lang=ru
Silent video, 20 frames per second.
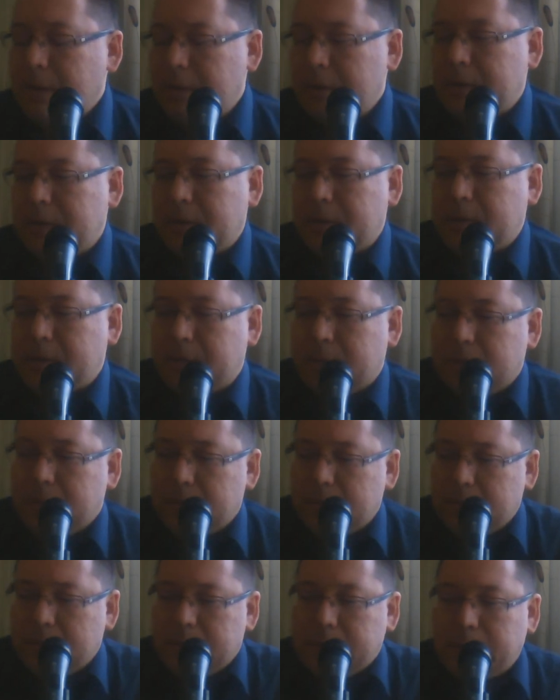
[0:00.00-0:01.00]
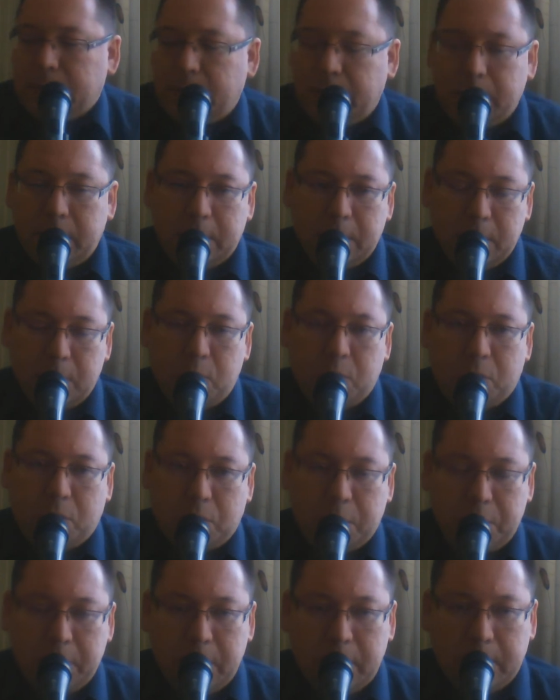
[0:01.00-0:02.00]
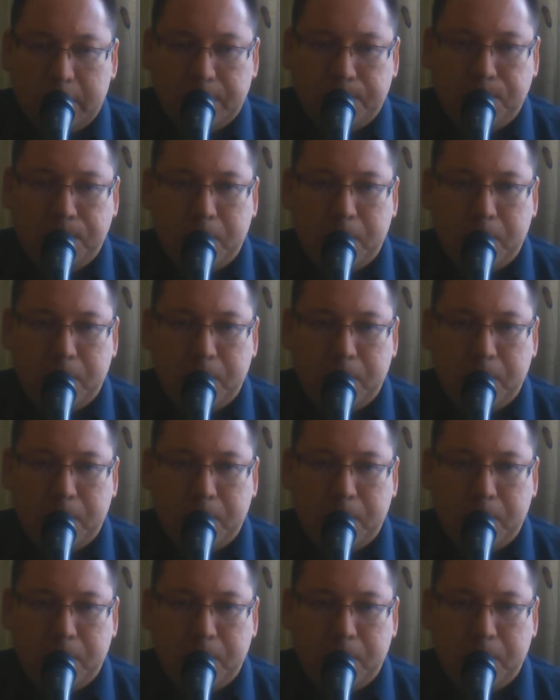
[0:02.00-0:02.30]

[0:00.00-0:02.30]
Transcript: на какие-то, на чужие